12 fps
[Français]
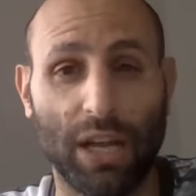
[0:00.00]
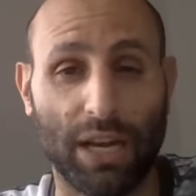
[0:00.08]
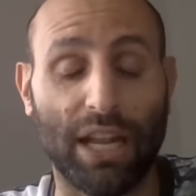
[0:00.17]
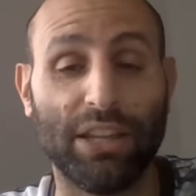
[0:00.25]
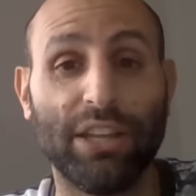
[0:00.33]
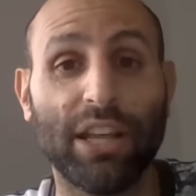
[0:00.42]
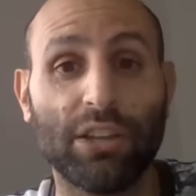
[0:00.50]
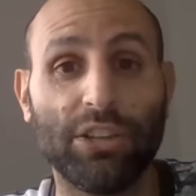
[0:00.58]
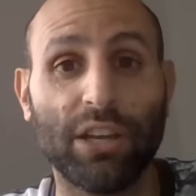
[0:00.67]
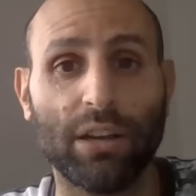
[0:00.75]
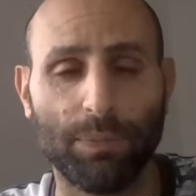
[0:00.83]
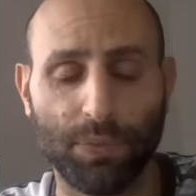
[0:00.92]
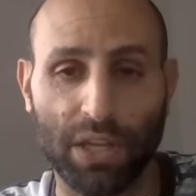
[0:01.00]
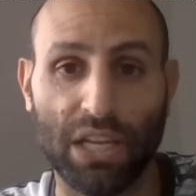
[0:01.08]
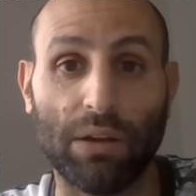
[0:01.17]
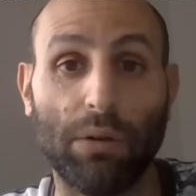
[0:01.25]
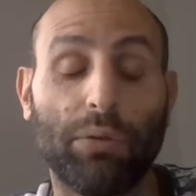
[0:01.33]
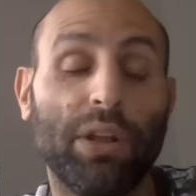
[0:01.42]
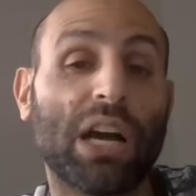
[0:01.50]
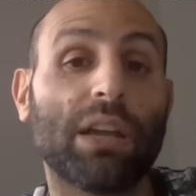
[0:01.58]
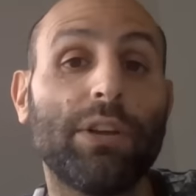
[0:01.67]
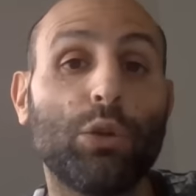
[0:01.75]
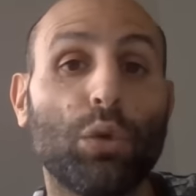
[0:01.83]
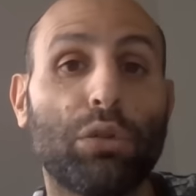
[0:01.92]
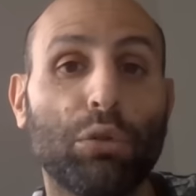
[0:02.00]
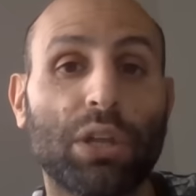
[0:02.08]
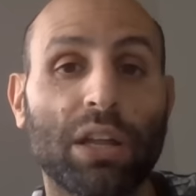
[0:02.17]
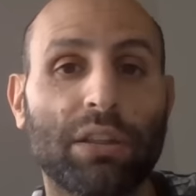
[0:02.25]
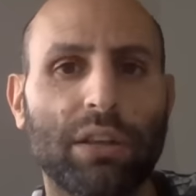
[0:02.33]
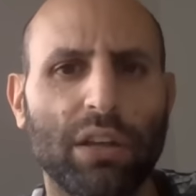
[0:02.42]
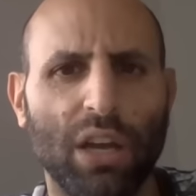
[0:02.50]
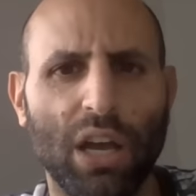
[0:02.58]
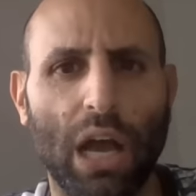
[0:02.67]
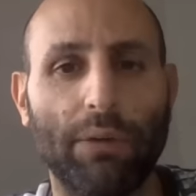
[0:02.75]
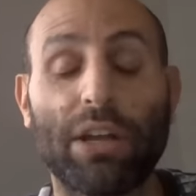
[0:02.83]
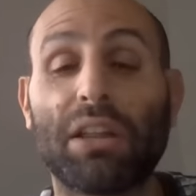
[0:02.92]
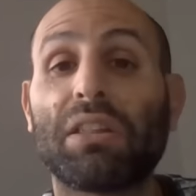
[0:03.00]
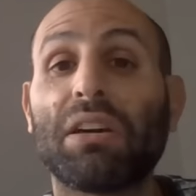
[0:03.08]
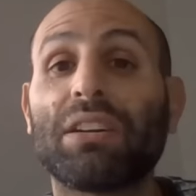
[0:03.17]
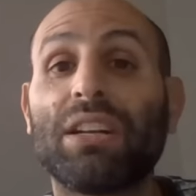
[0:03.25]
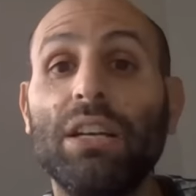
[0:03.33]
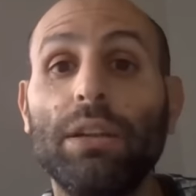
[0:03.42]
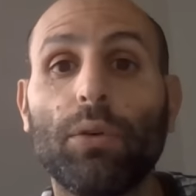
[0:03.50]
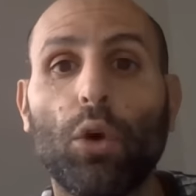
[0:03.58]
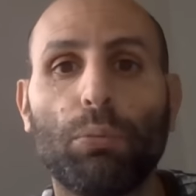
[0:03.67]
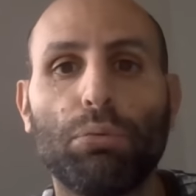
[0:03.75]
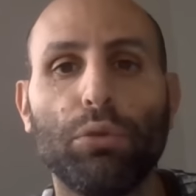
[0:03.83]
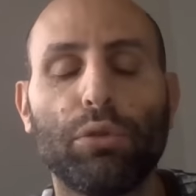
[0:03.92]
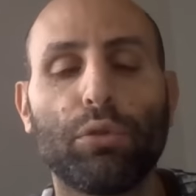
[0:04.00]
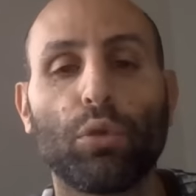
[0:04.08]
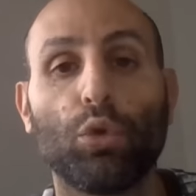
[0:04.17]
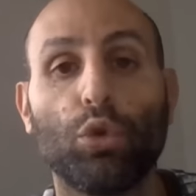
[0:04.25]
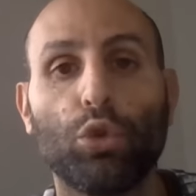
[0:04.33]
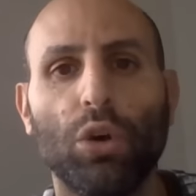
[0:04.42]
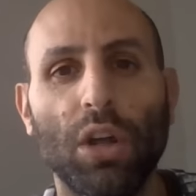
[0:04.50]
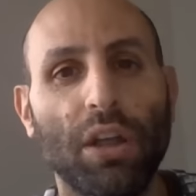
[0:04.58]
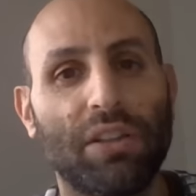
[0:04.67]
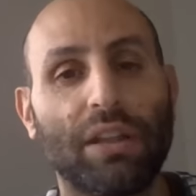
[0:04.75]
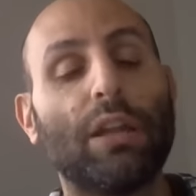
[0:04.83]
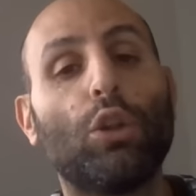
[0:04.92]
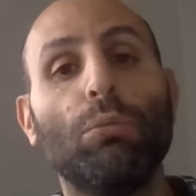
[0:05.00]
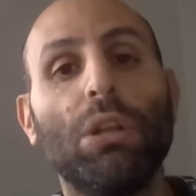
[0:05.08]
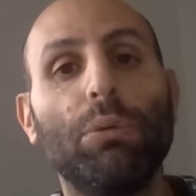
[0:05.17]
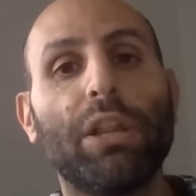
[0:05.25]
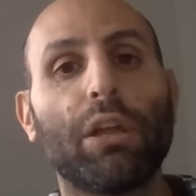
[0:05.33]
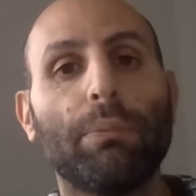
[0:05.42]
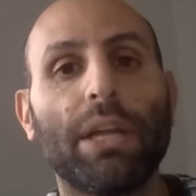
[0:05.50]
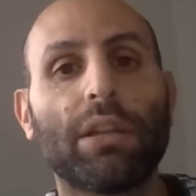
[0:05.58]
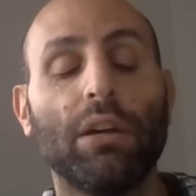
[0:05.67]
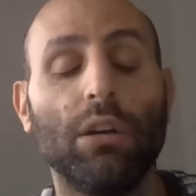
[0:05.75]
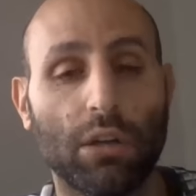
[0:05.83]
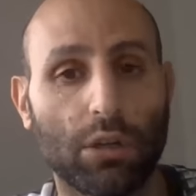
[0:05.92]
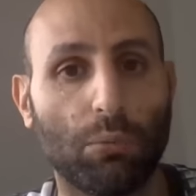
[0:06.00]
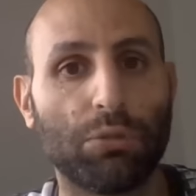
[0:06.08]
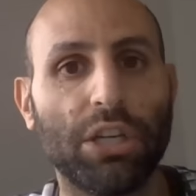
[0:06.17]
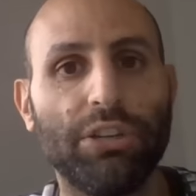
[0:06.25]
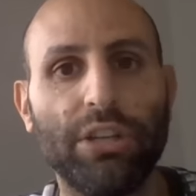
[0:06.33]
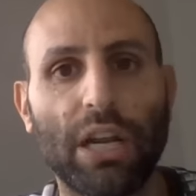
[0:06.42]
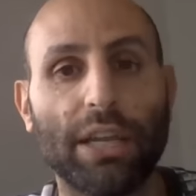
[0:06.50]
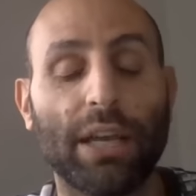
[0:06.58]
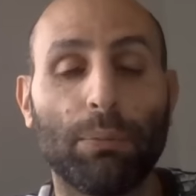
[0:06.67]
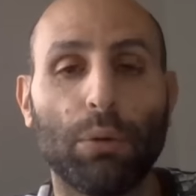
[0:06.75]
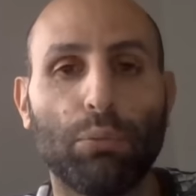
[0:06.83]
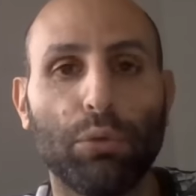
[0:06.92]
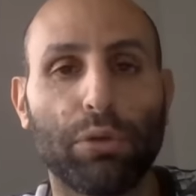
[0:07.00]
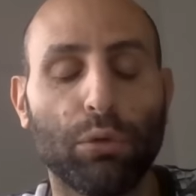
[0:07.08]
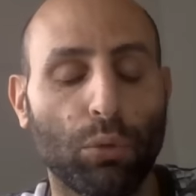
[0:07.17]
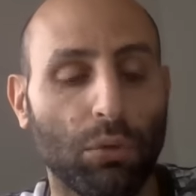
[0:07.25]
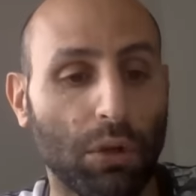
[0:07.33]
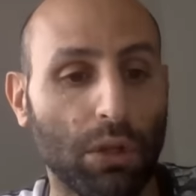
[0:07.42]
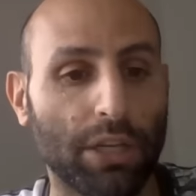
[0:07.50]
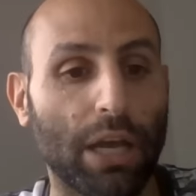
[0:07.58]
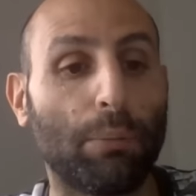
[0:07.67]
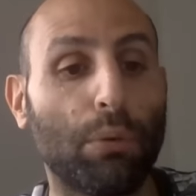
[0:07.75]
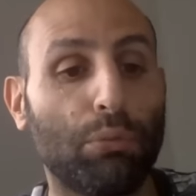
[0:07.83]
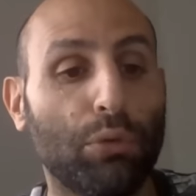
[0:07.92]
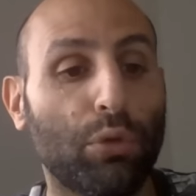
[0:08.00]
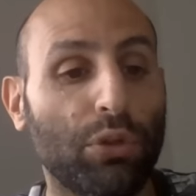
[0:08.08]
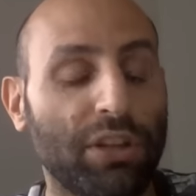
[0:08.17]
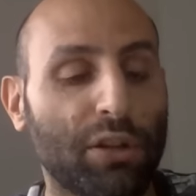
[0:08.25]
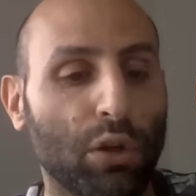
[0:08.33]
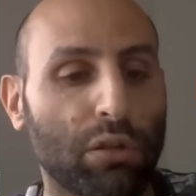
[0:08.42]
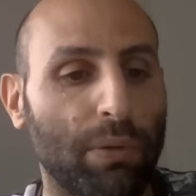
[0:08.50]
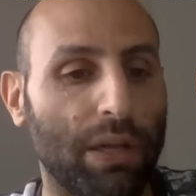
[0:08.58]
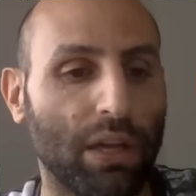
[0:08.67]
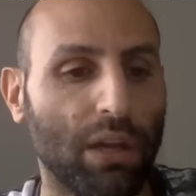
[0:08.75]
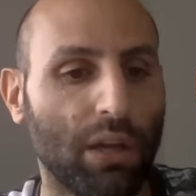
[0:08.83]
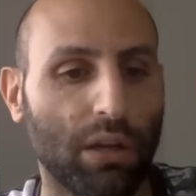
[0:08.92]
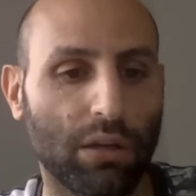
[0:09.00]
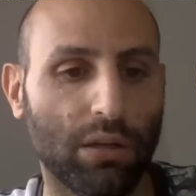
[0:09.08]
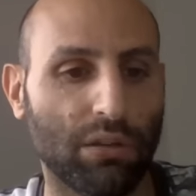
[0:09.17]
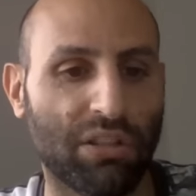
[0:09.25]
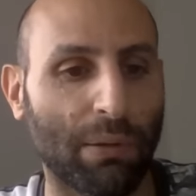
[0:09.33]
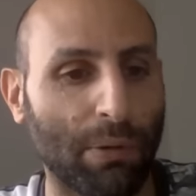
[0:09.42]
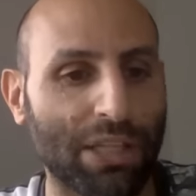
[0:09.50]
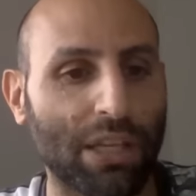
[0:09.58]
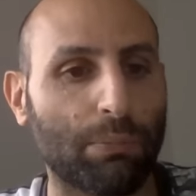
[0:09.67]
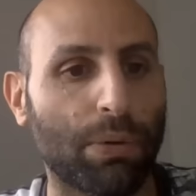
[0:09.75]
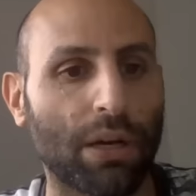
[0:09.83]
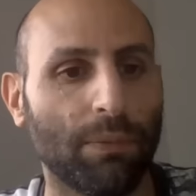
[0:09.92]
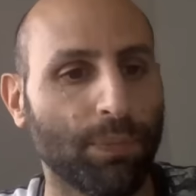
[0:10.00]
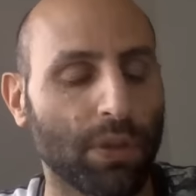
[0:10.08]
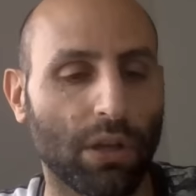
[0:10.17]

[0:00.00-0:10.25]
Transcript: L'année dernière, il avait fait l'arrivée de ce quintet avec 5 livres en plus sur le dos, c'était 2800 mètres comme j'ai dit, là, il y a un peu plus long, il y a un peu plus de distance, mais euh, ça m'inquiète pas.